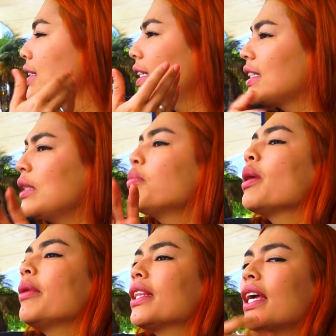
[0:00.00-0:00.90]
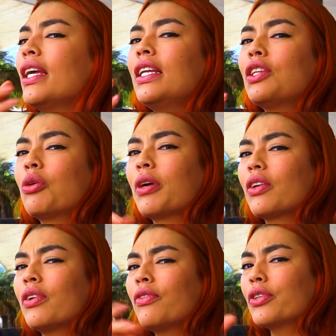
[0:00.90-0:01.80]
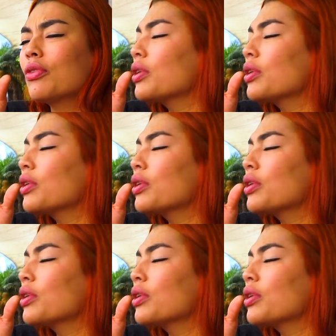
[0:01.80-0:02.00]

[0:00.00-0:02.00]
si es simplemente ir y tomarle una foto